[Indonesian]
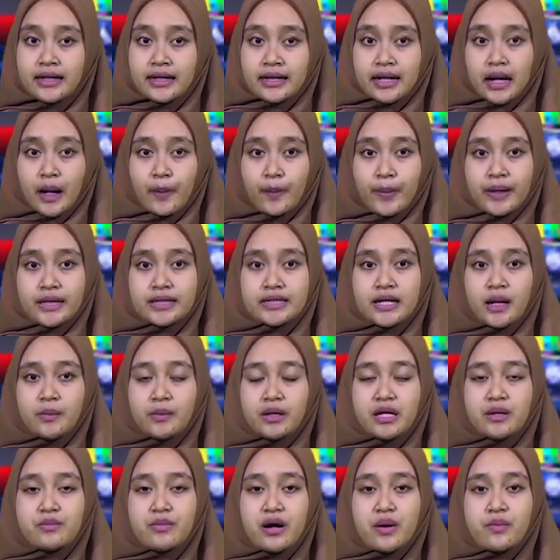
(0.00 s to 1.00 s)

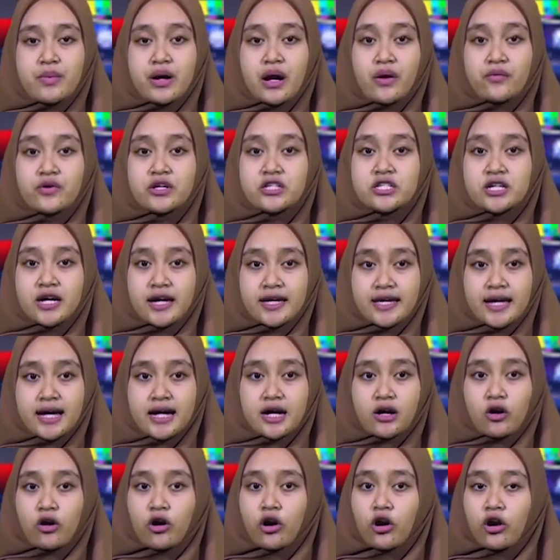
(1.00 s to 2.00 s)
Kapendam 5
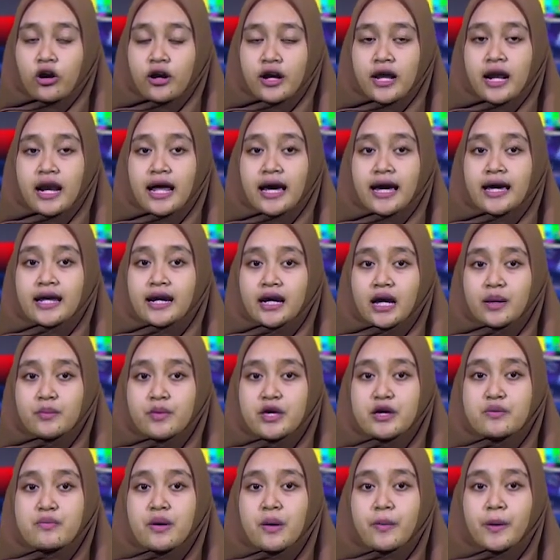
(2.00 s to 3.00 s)
Brawijaya, Kolonel
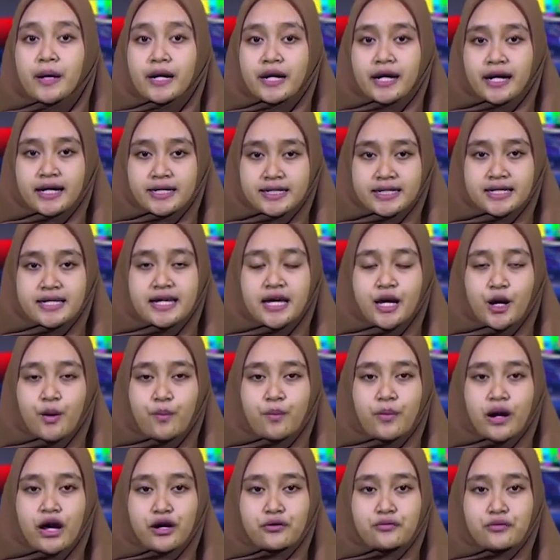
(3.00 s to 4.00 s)
ARM Imam
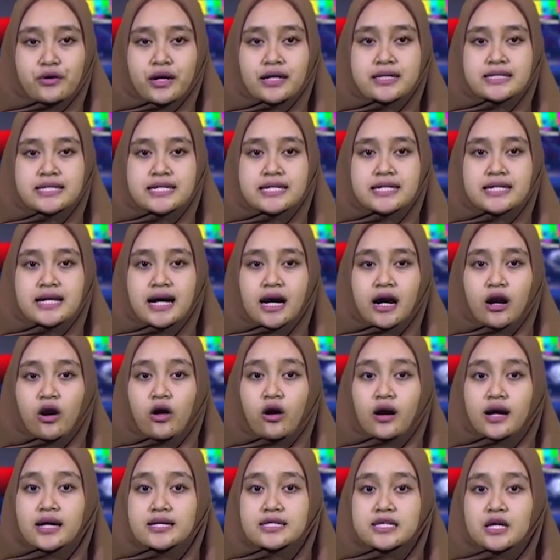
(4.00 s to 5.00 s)
Haryadi melakukan sida ke
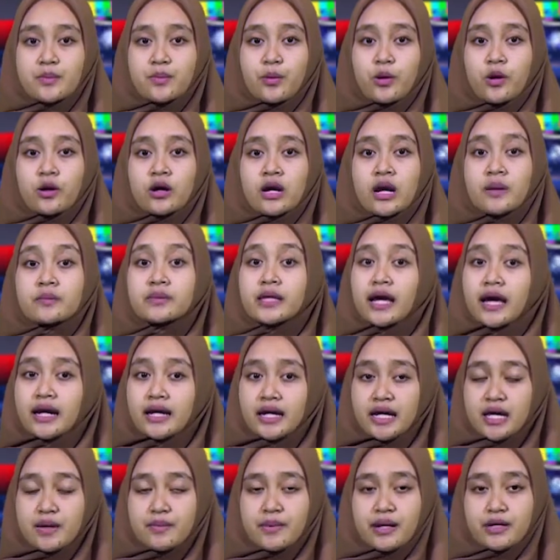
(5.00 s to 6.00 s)
lokasi program
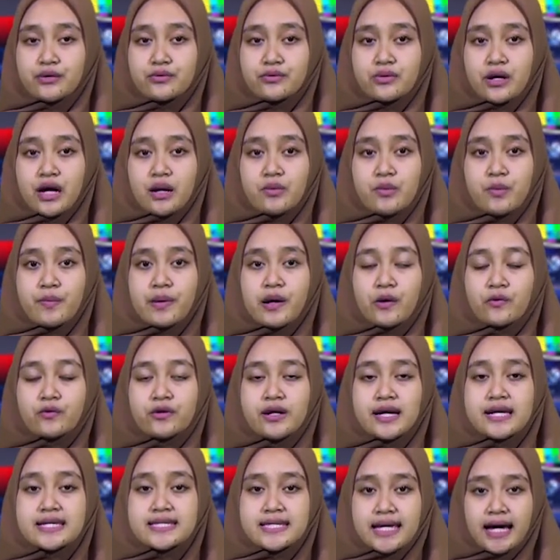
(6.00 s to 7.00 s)
TNI Manunggal
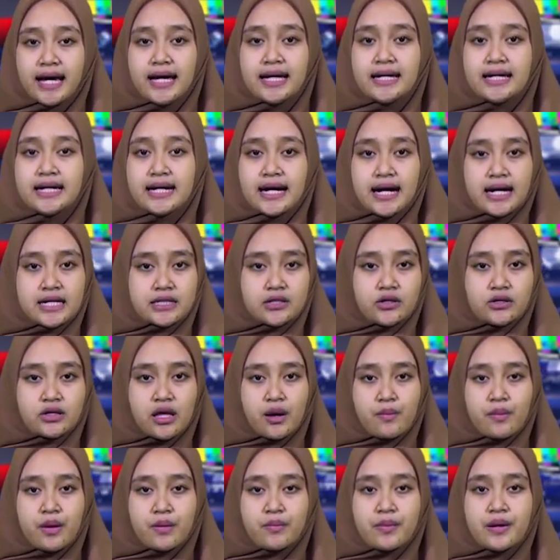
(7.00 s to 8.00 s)
Membangun Desa atau
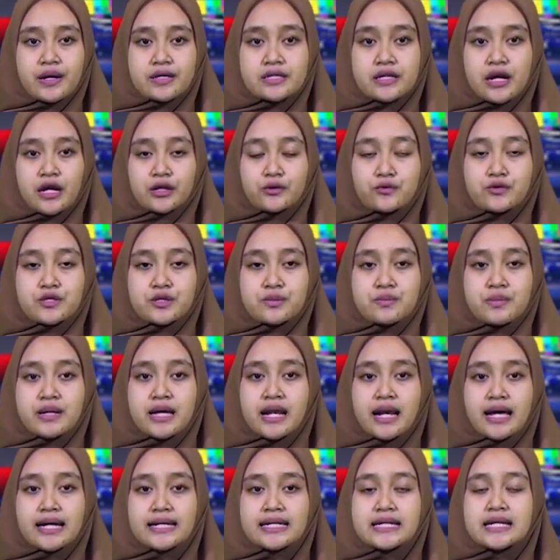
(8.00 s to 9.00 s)
TMMD 109
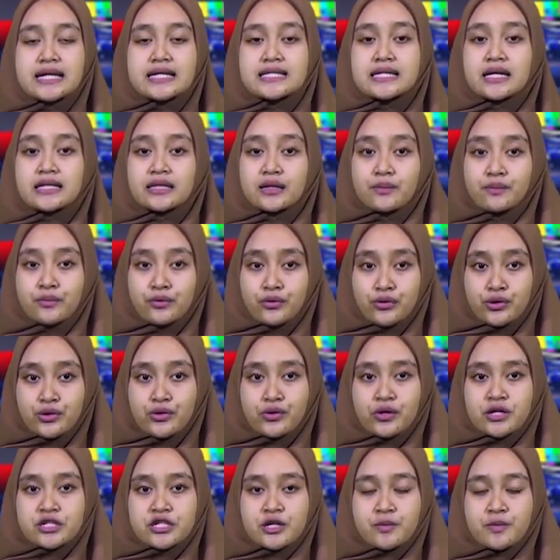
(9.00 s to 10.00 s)
di Desa
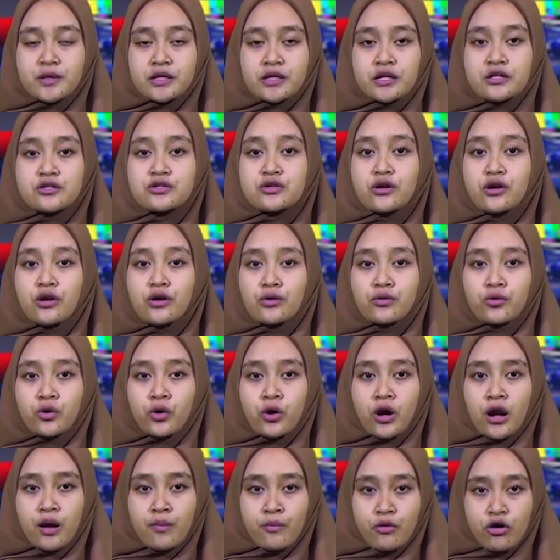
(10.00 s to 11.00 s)
Tebluru, Kecamatan
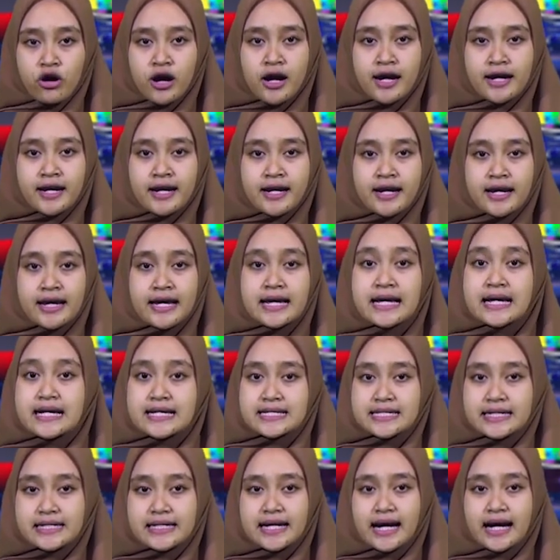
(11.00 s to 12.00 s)
Solokuro, Lamongan.
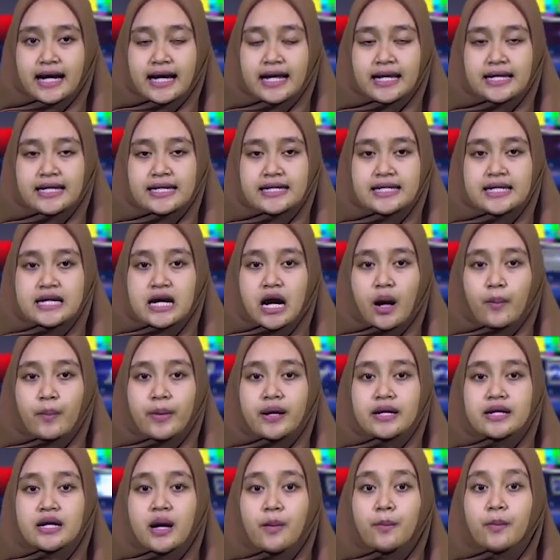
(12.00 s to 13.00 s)
Sida kali ini
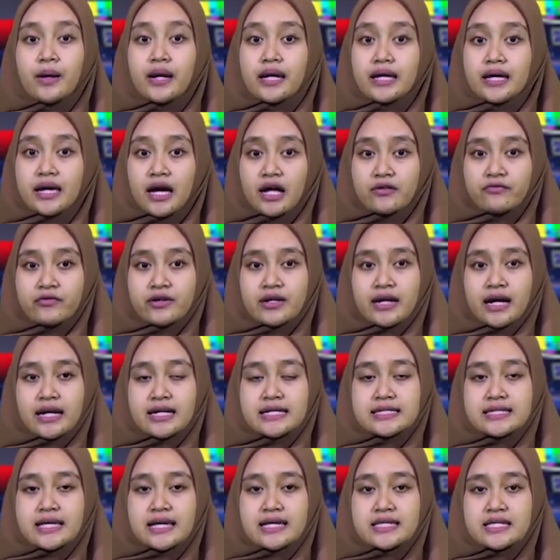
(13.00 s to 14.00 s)
Kapendam melihat
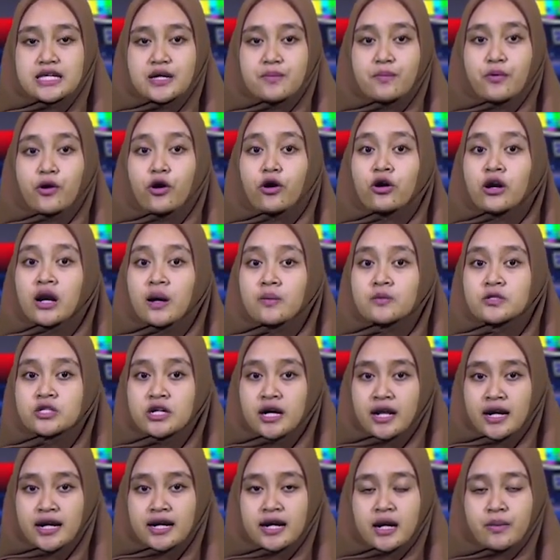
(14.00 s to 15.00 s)
finalisasi program
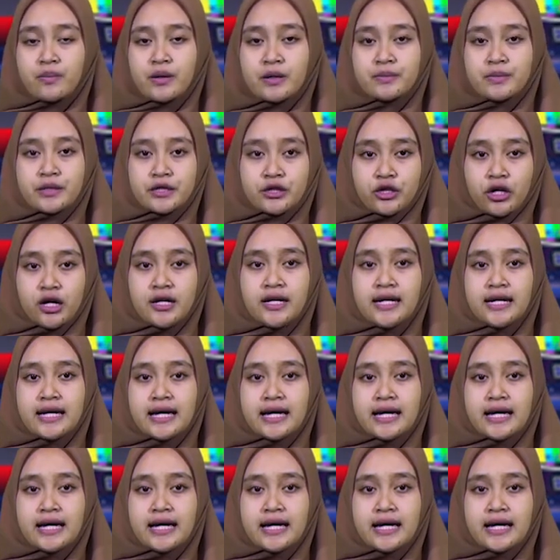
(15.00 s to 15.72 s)
jalan rabat beton